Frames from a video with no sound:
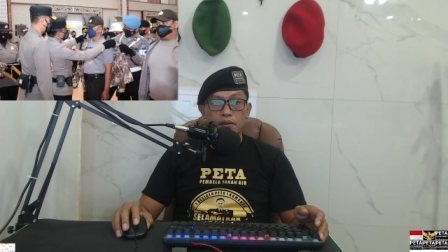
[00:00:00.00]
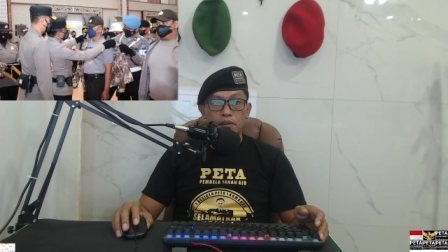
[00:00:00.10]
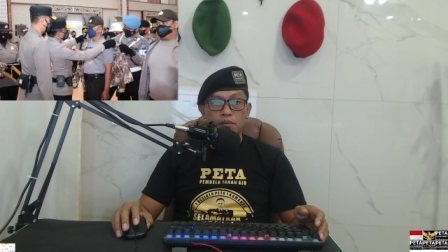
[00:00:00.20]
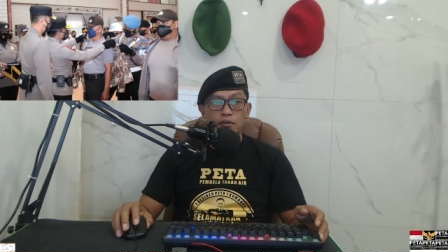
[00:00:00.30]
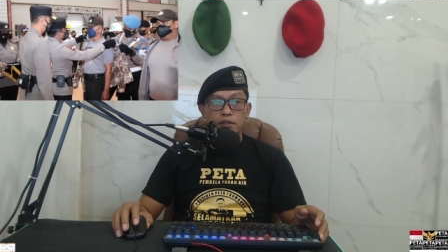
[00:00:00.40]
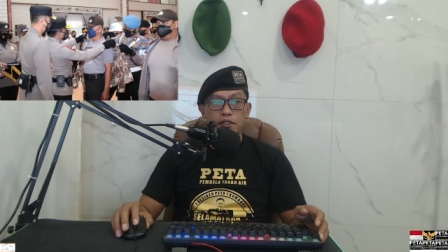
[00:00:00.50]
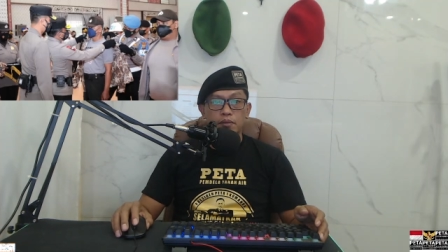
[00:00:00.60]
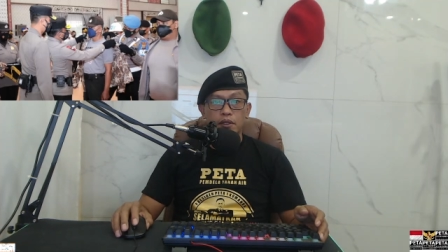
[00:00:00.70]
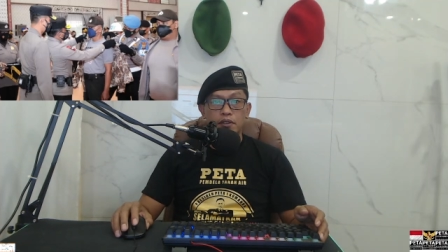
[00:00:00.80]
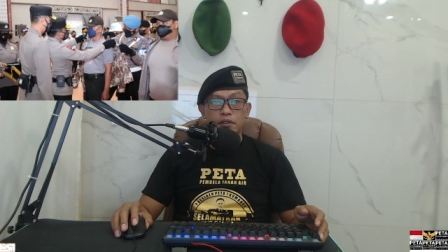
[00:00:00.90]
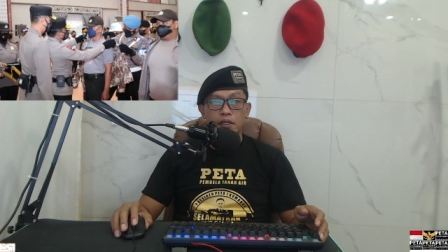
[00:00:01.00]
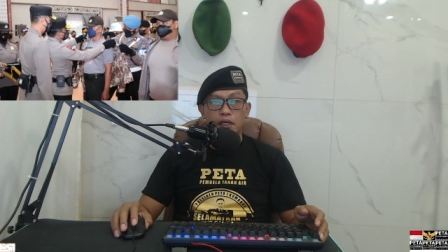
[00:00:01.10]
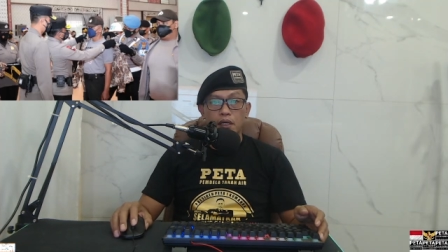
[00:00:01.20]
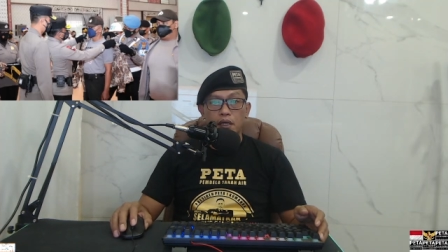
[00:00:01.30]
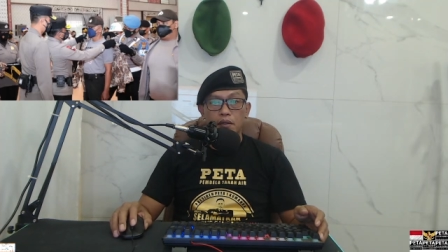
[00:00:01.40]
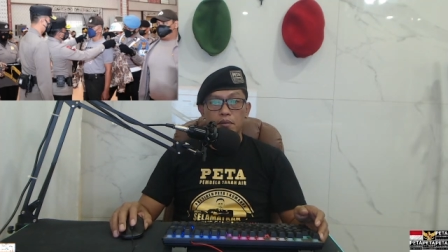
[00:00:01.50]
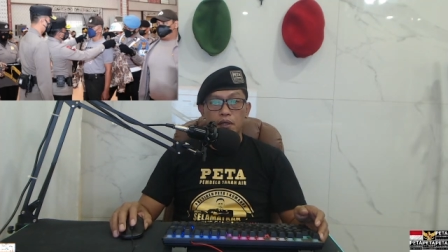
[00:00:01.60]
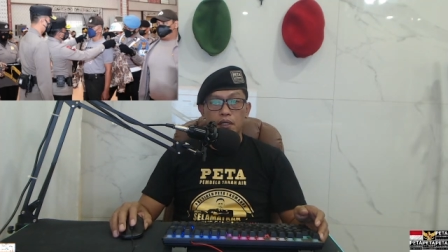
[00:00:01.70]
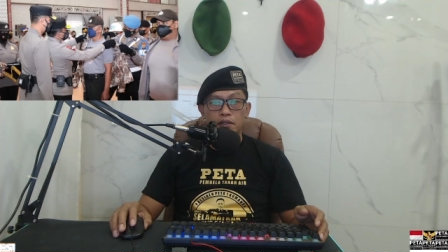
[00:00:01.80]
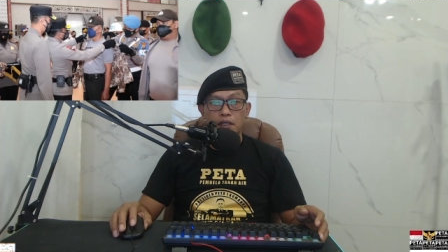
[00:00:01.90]
terbukti bersalah
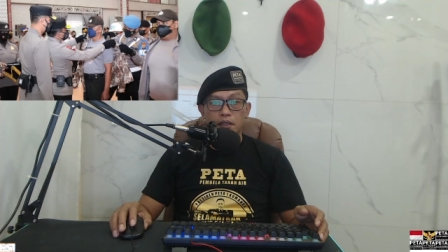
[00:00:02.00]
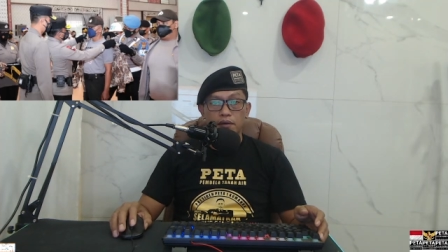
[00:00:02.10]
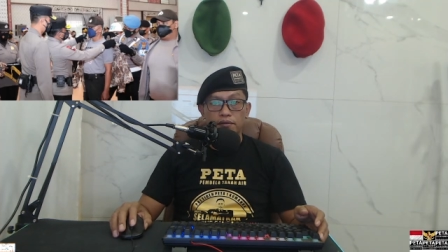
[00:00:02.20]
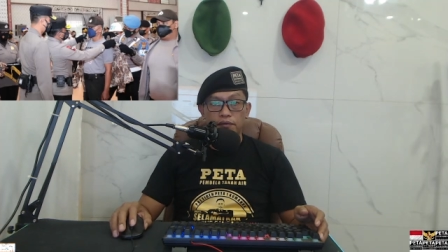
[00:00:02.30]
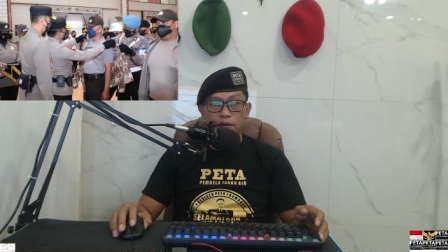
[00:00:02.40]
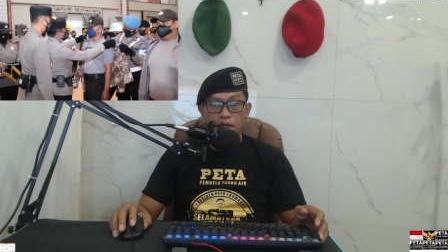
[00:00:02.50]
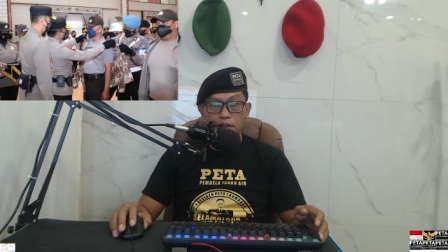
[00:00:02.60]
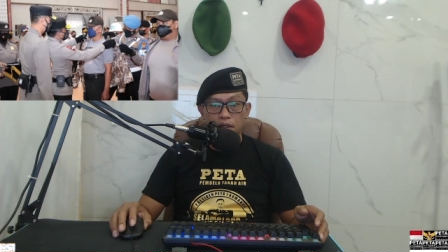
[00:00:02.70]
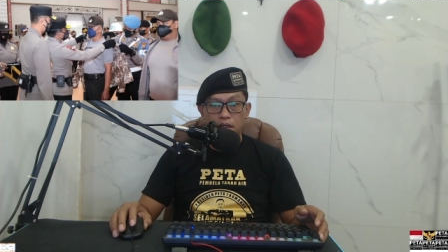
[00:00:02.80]
berdasarkan fakta